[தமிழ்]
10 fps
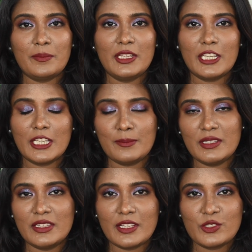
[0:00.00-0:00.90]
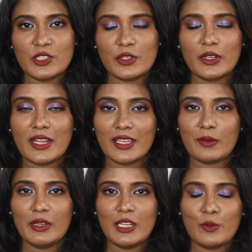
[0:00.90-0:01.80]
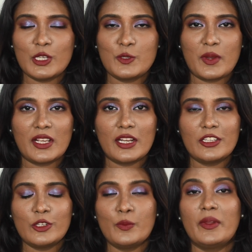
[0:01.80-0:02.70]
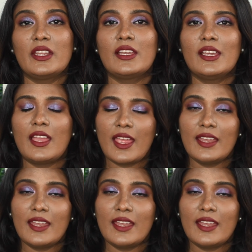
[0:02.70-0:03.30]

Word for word: எப்படி இருக்குது அப்படின்னு தெரிஞ்சுக்கணும்னா நீங்கள் வீடியோ வாட்ச் பண்ண கண்டினியூ பண்ணுங்கள்